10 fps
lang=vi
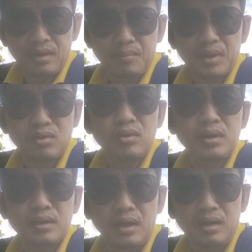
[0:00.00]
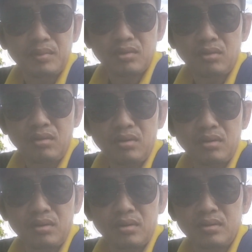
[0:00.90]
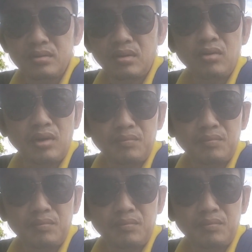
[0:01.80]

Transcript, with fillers: à, mình có nhắc nhở mình có ờ, nói